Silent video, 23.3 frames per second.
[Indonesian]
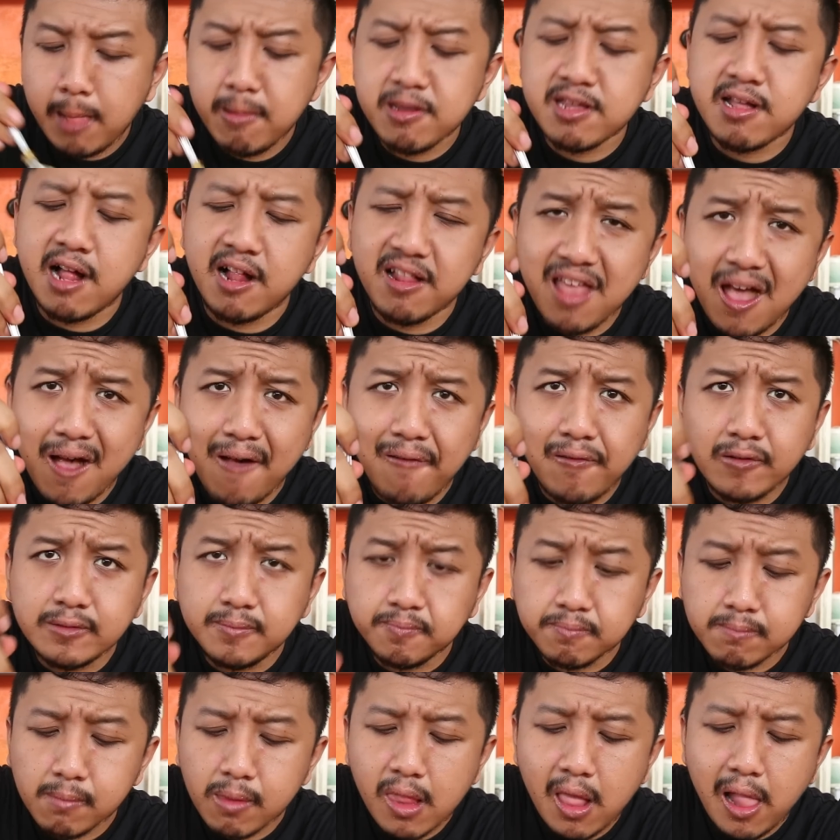misalnya
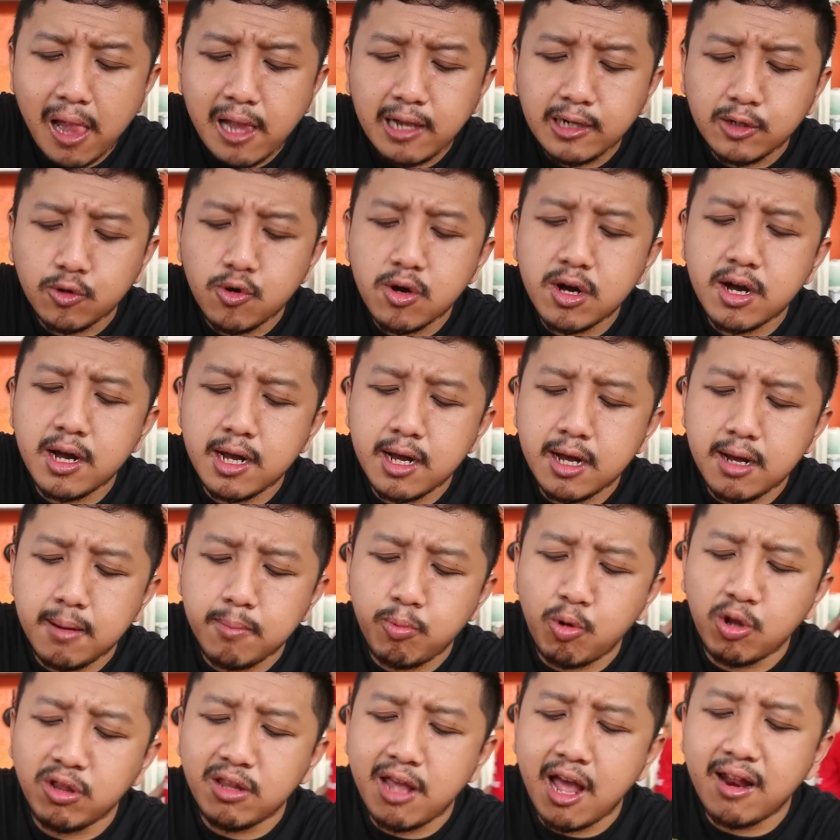gue ke
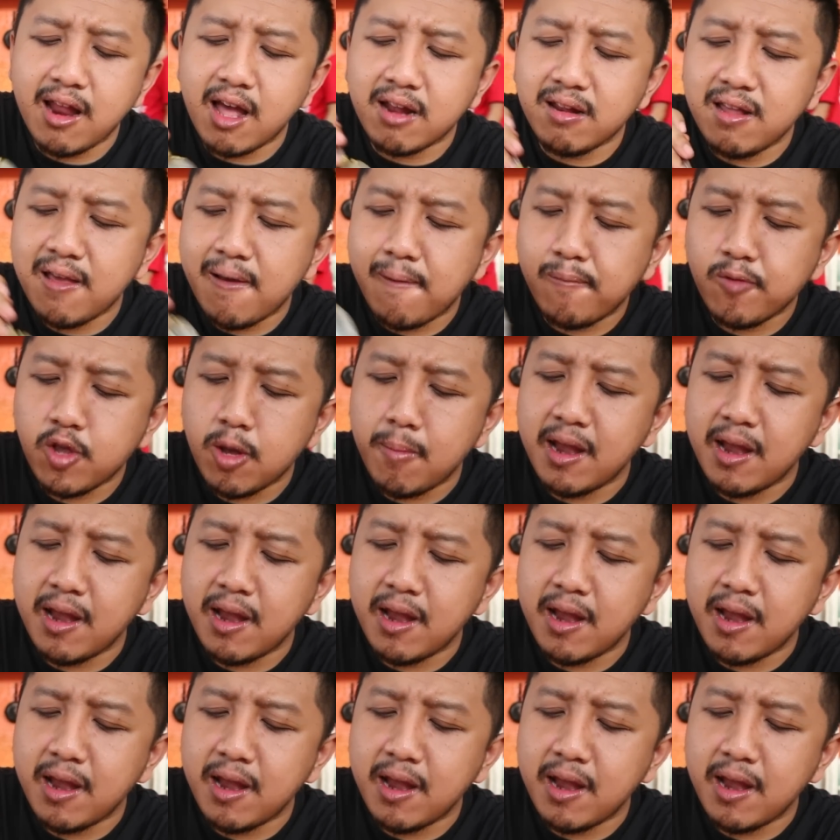Pontianak nih